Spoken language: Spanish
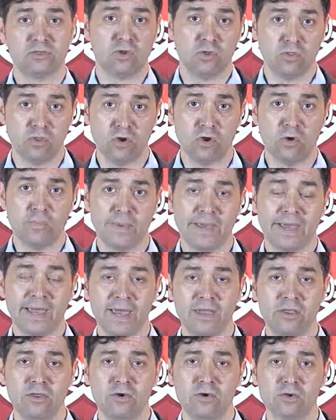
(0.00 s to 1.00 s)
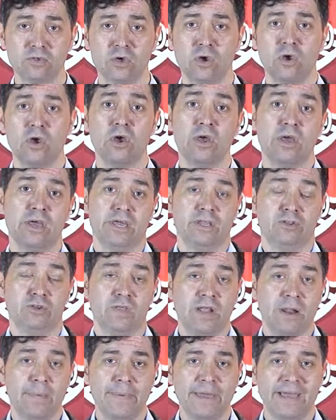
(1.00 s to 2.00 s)
todos los pequeños y
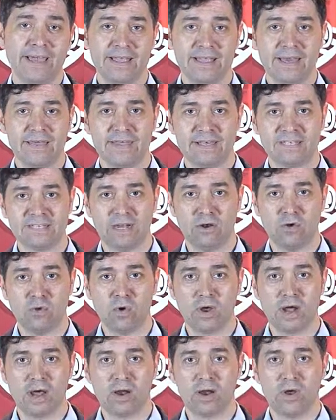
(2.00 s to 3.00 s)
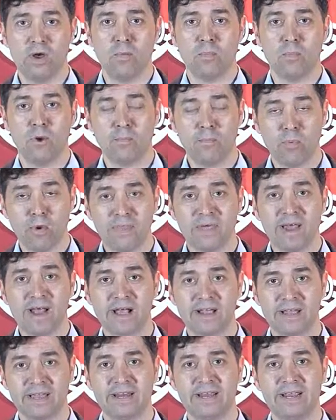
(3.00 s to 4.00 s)
todas las pequeñas de Sanlúcar, pues puedan
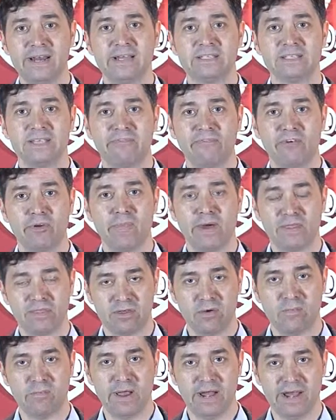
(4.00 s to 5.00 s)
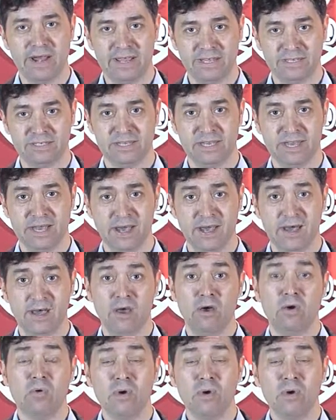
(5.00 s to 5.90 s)
adquirir esa formación belenística.